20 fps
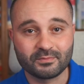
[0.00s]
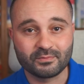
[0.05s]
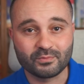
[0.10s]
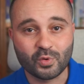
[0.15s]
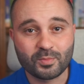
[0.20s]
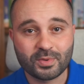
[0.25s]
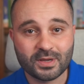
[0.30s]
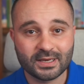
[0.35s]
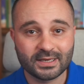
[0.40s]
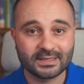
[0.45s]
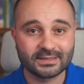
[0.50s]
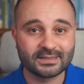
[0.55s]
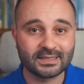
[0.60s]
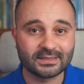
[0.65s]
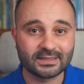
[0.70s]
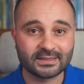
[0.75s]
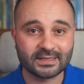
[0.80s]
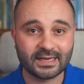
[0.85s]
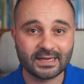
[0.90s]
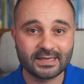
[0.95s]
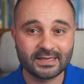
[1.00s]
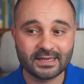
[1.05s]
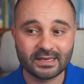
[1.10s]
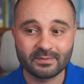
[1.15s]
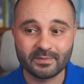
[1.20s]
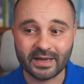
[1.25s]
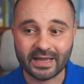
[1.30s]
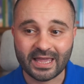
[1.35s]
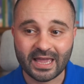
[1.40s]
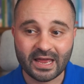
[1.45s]
ممكن انت
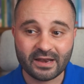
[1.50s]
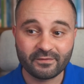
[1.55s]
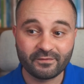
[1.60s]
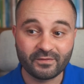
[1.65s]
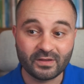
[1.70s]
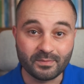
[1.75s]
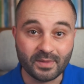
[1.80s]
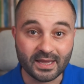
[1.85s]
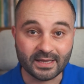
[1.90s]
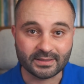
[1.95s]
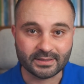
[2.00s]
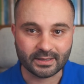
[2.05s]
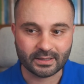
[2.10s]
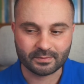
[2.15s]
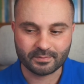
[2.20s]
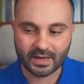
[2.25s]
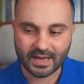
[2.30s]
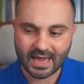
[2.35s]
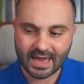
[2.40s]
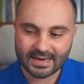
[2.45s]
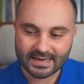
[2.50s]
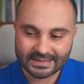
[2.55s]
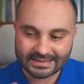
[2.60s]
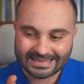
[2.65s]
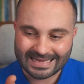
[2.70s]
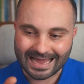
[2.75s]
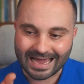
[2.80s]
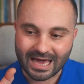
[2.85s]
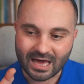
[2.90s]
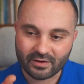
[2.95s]
تتخيل مكان في بيتك مكان
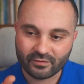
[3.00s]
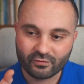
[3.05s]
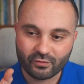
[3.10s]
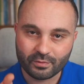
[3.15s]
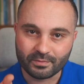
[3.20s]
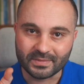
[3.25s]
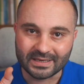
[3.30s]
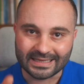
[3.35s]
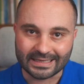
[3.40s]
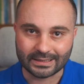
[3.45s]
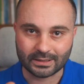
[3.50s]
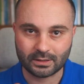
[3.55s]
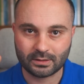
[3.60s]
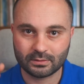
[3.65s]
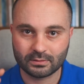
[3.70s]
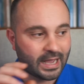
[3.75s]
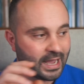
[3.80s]
انت عارفه منيح